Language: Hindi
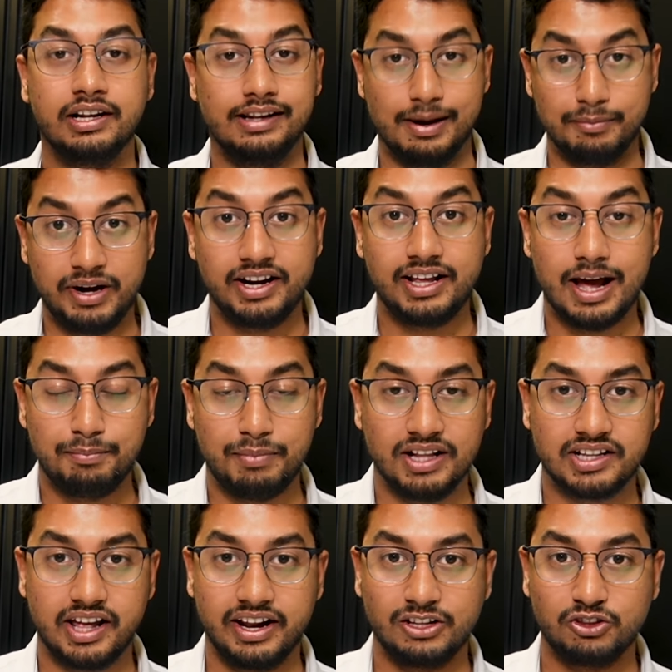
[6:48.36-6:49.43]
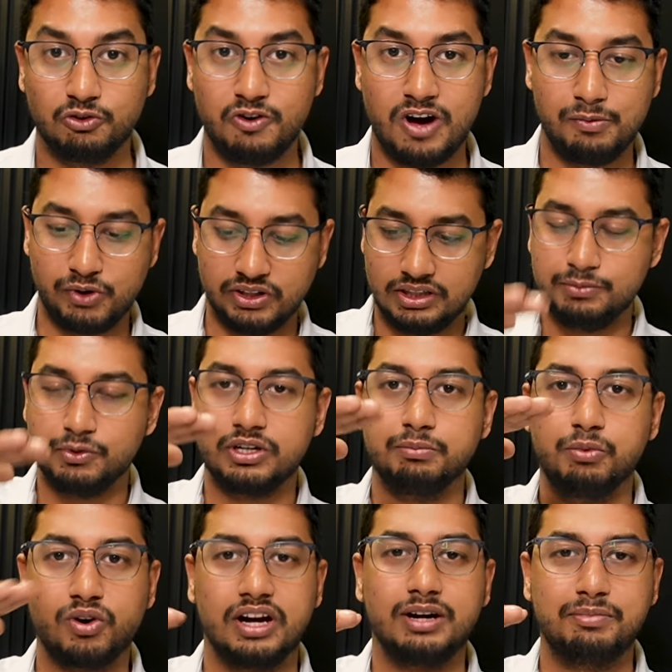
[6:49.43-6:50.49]
लेमिनेट की आप बात करेंगे तो वो आपको इतनी मोटी
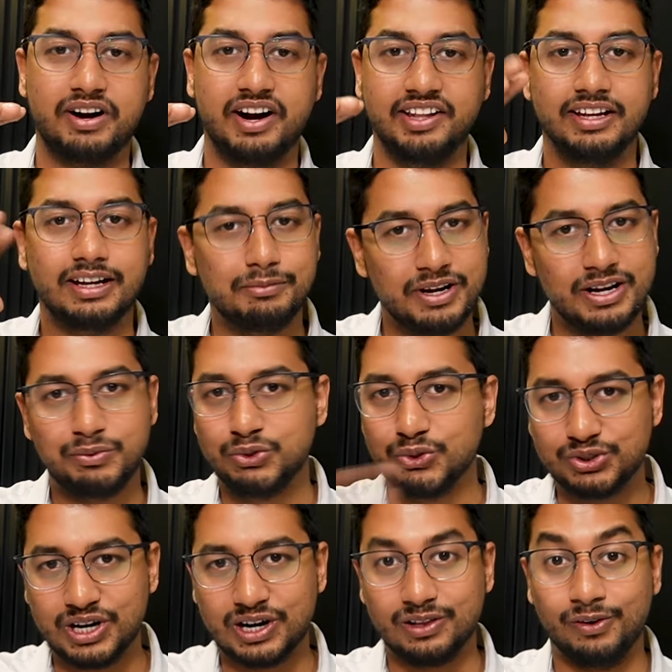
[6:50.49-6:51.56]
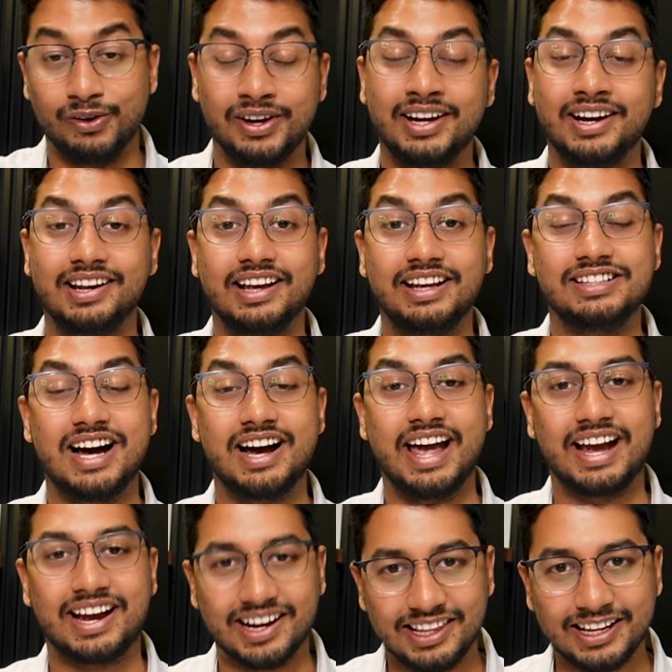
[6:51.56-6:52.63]
बुकलेट पकड़ा देंगे भाई आप चूज कर लो लेकिन जहाँ
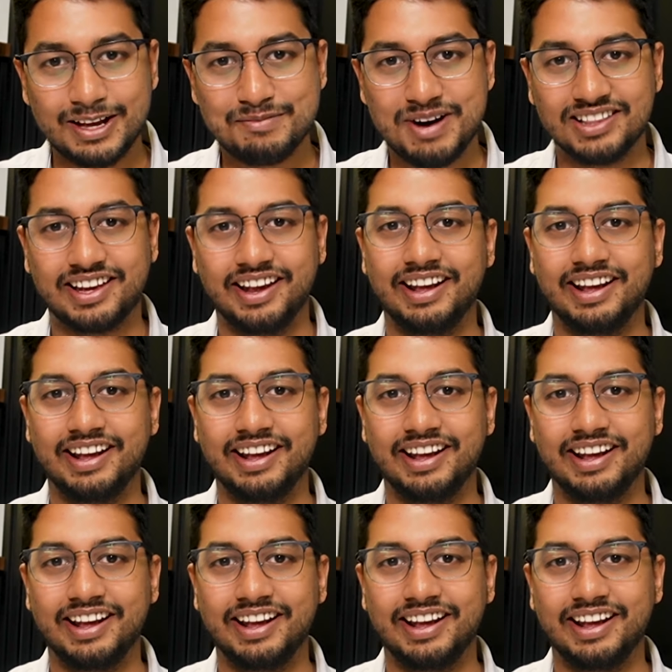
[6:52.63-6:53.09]
एक्रिलिक की बात